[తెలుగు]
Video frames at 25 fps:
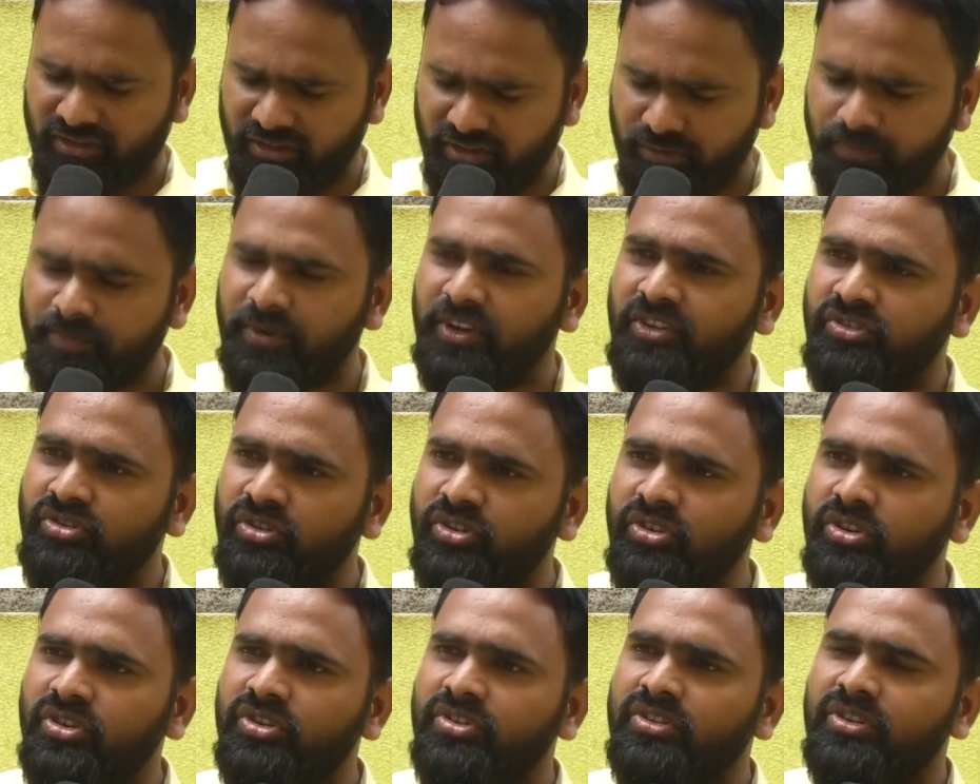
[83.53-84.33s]

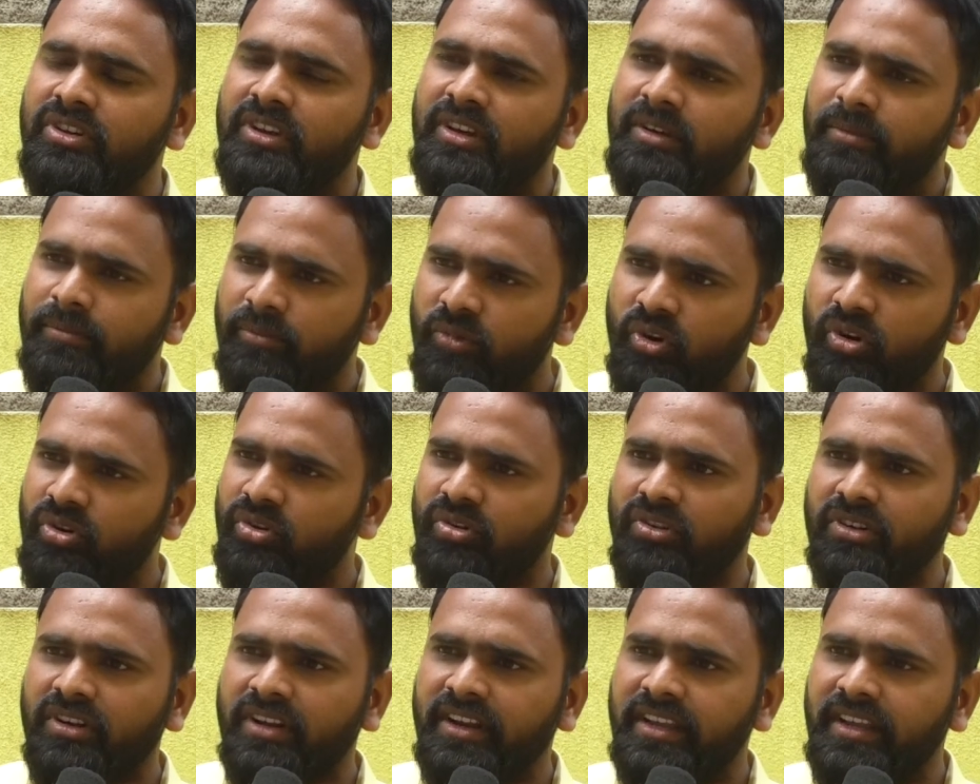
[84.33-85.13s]
స్పీచ్లు
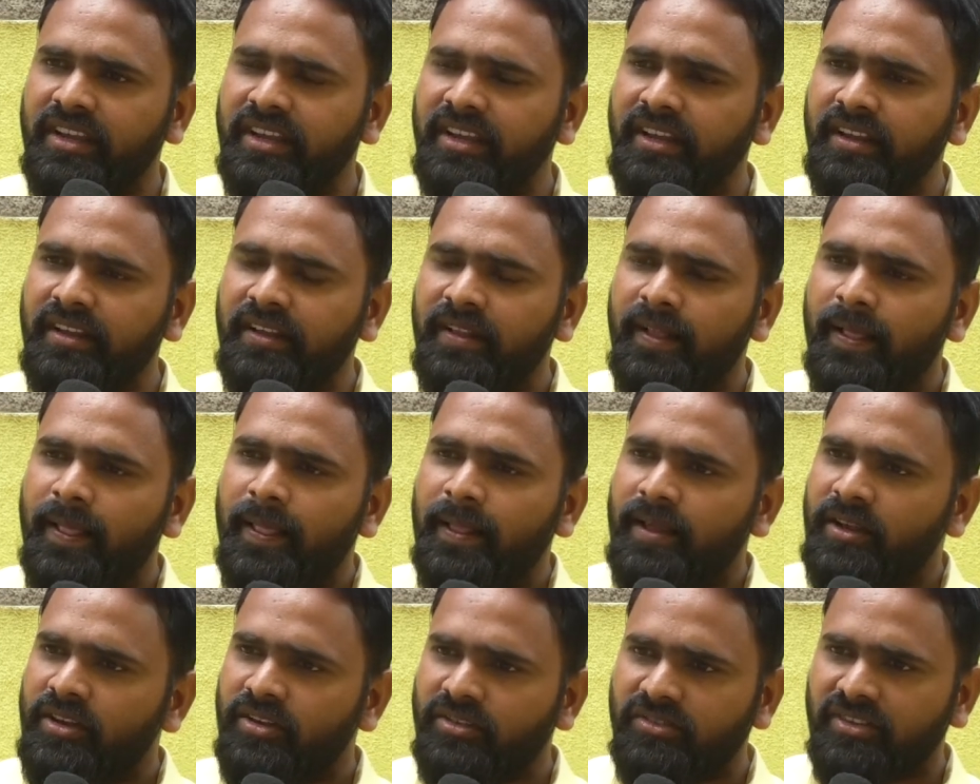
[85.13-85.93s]
బాగుంటున్నాయి
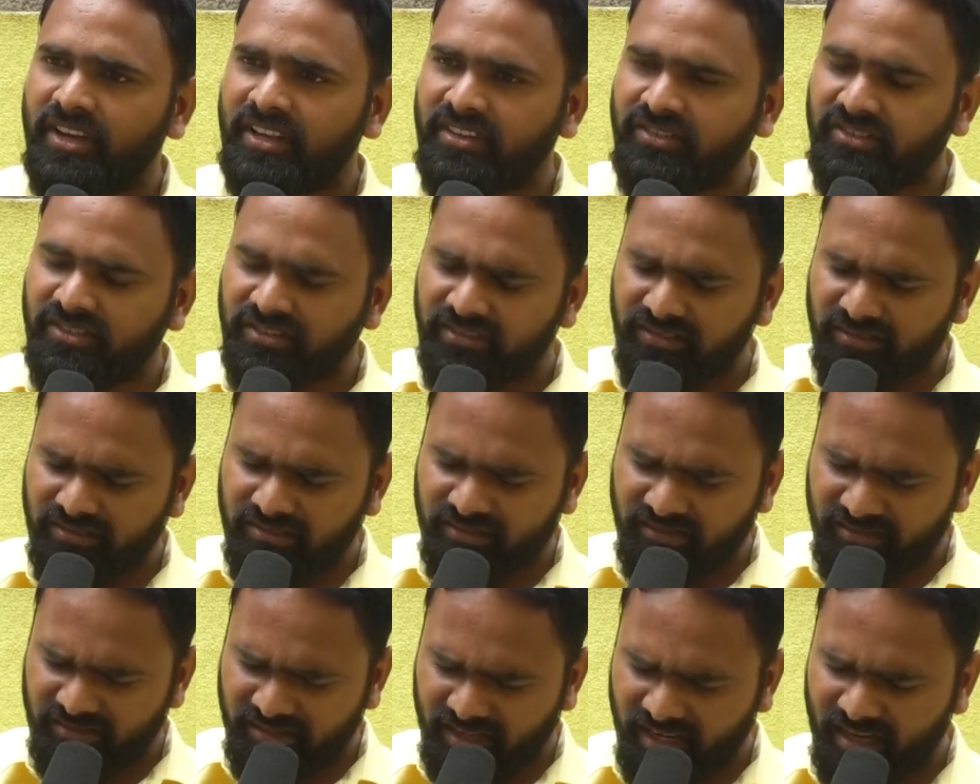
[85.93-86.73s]
జ
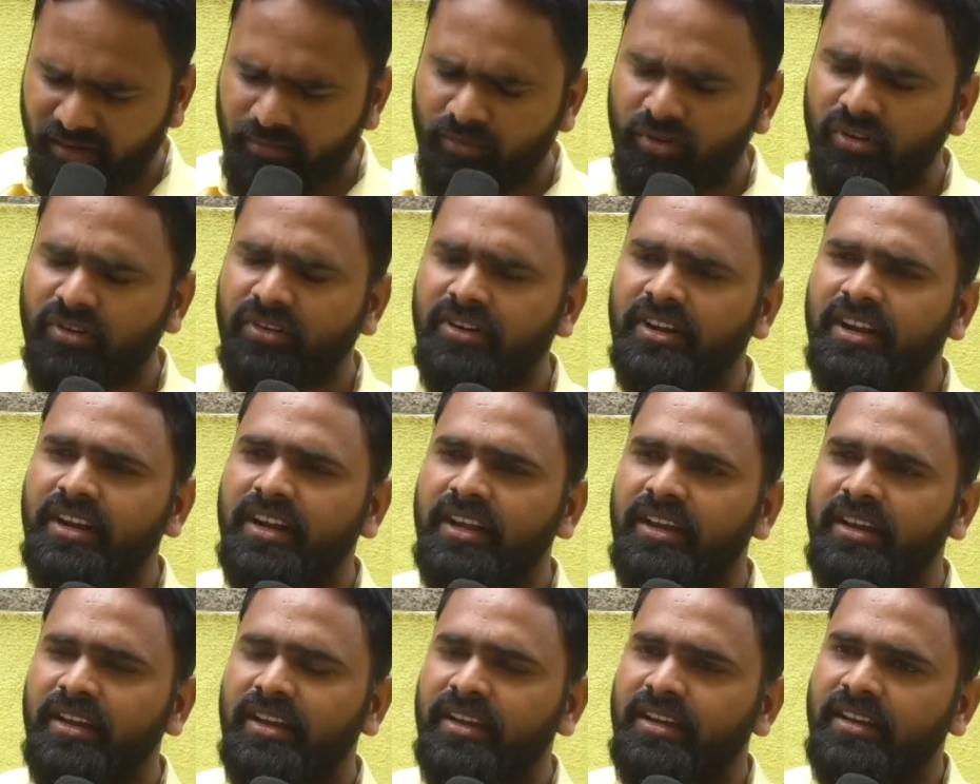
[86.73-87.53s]
జగన్మోహన్
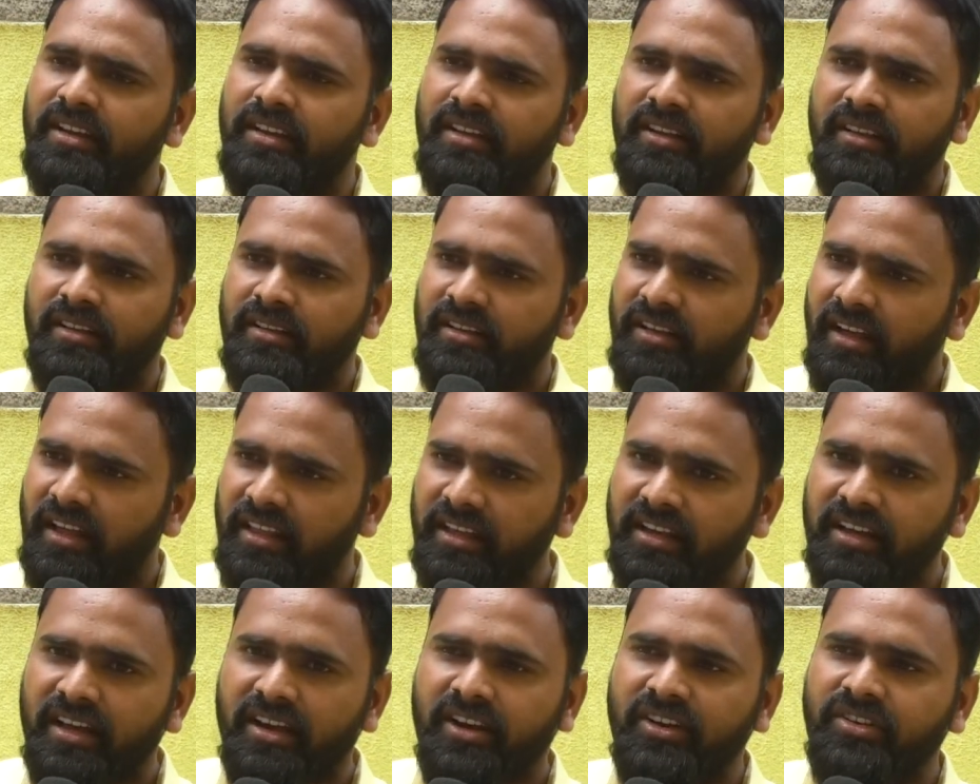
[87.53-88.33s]
రెడ్డి
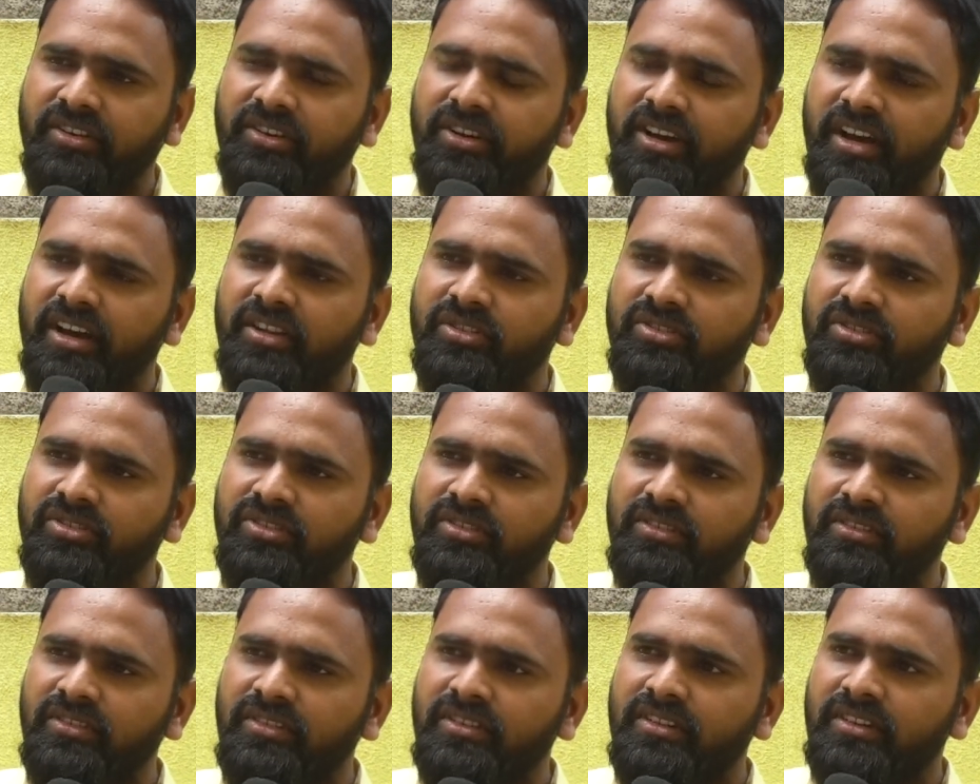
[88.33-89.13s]
అది కరెక్ట్ కాదు
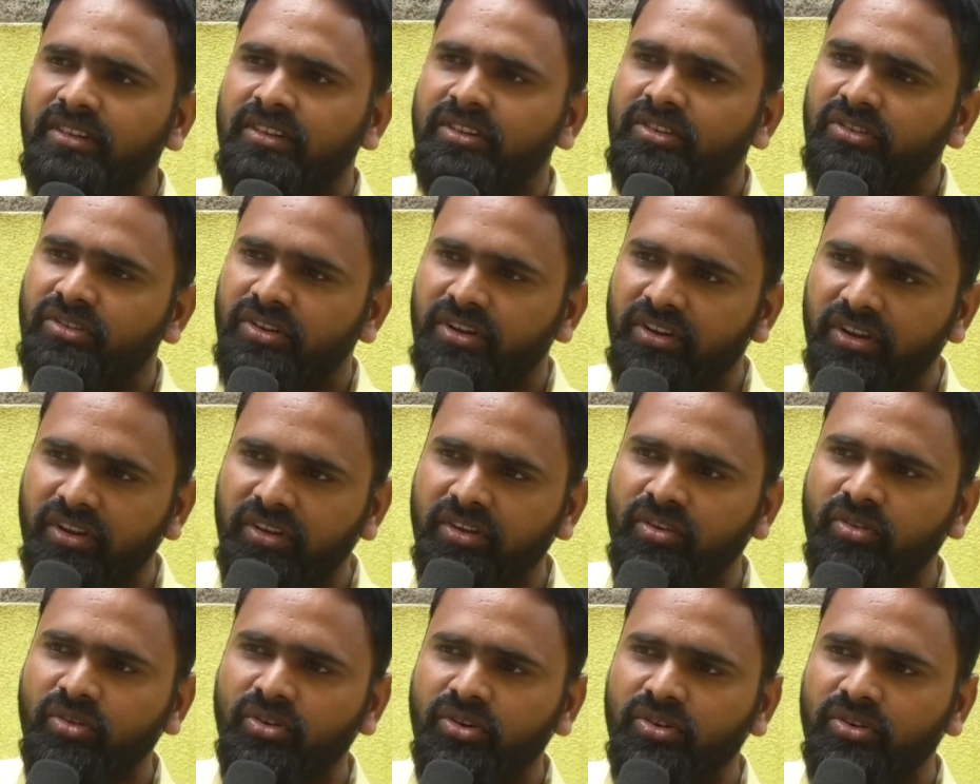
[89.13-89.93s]

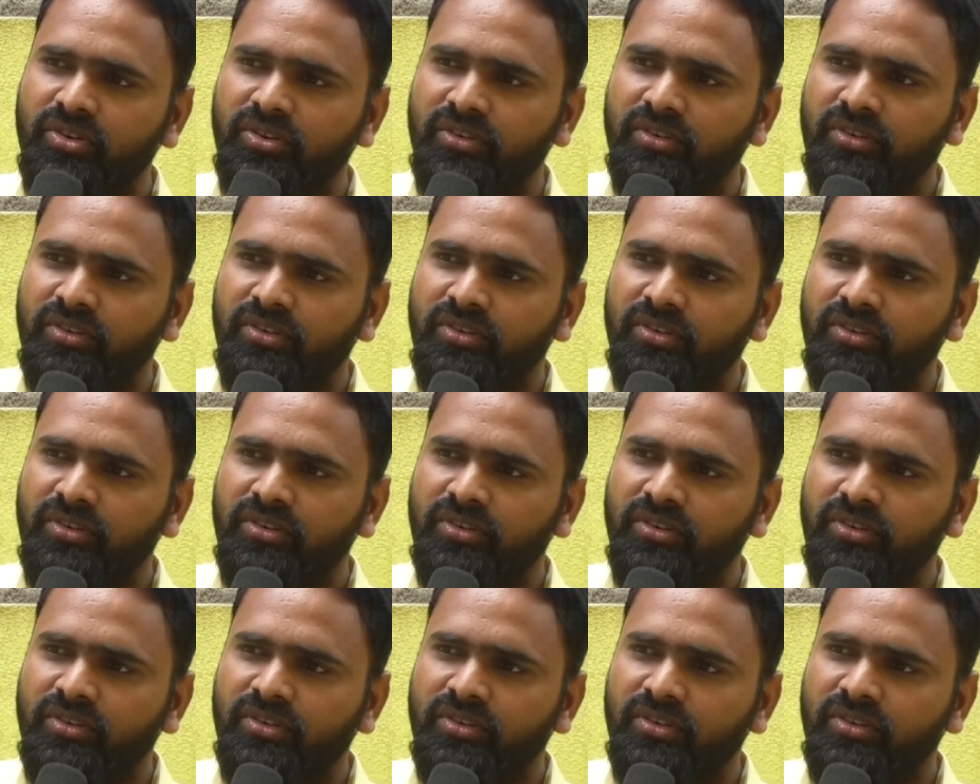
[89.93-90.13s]
నీకు